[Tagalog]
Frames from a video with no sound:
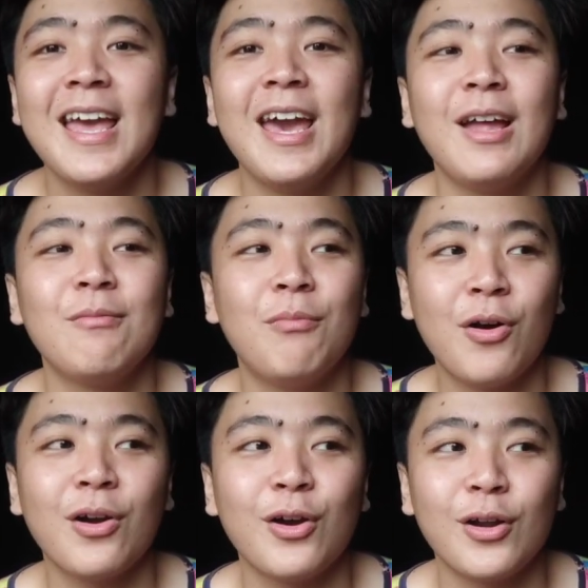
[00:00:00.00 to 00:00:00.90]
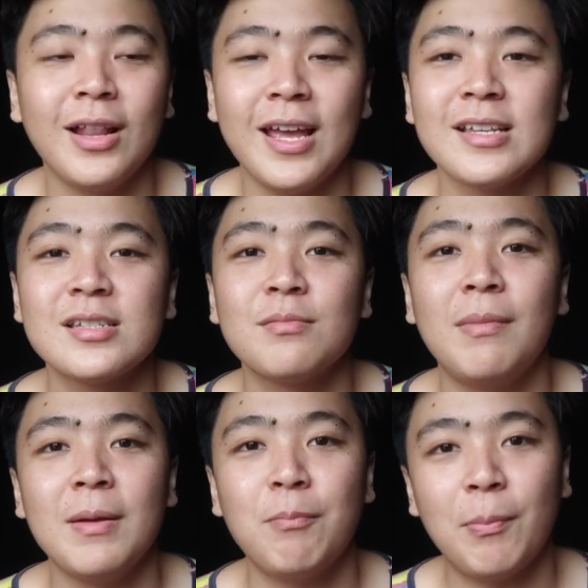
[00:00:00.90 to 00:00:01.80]
And more or less,
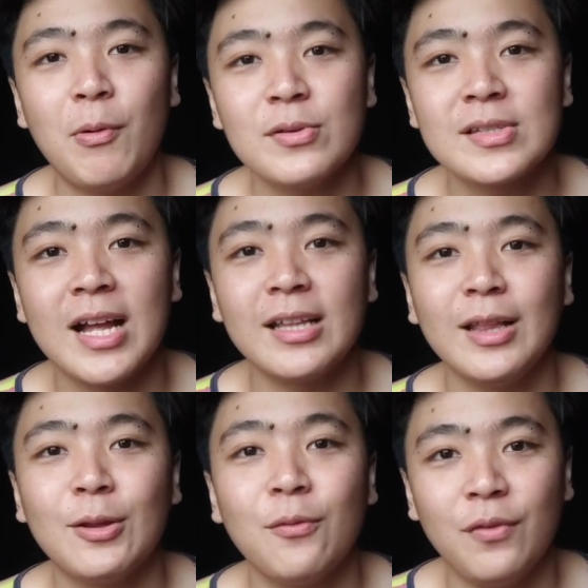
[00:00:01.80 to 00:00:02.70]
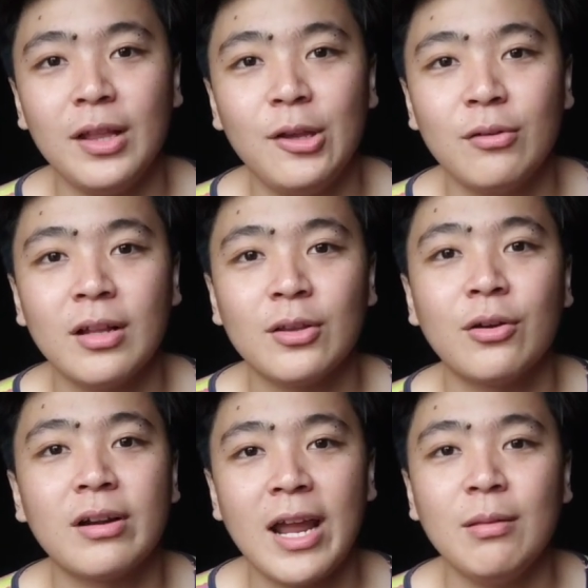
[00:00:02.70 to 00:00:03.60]
may popost natin tong video na
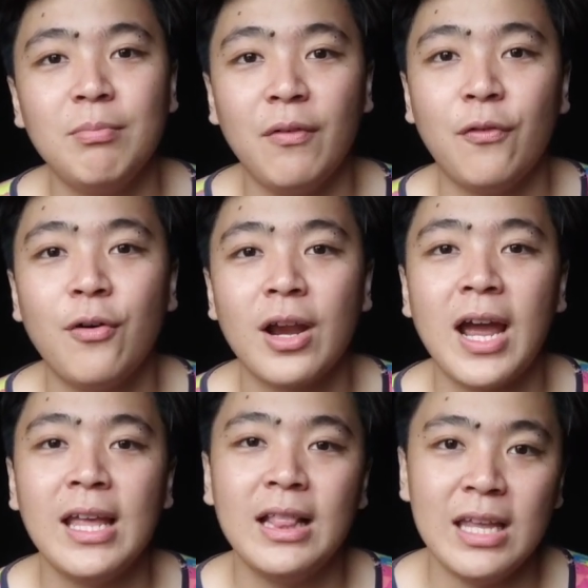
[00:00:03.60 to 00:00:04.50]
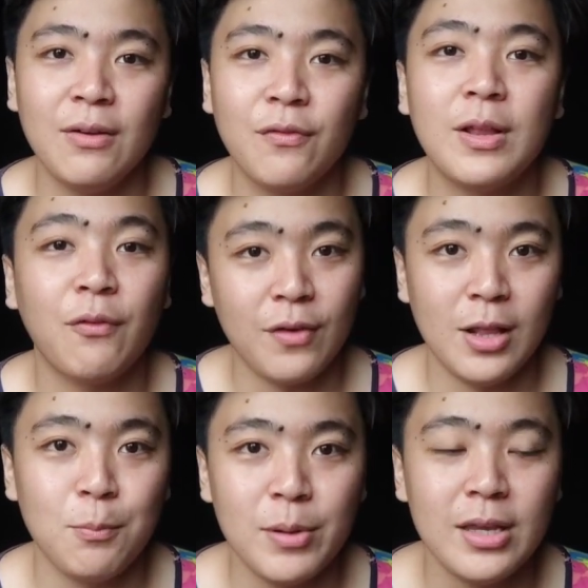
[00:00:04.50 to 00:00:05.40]
to right before I leave the
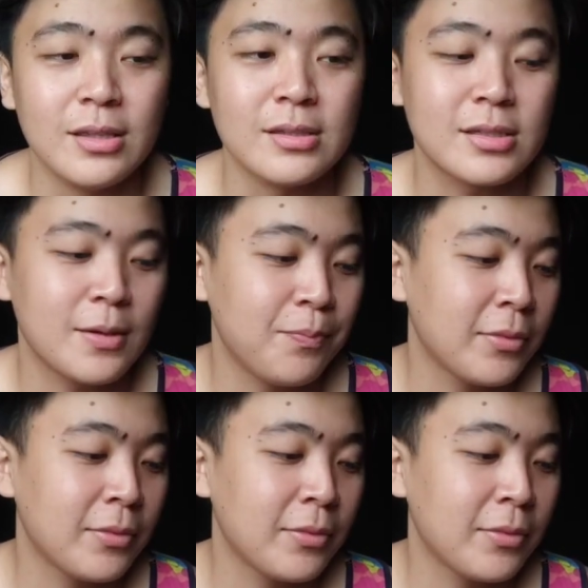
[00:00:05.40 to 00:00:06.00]
Philippines.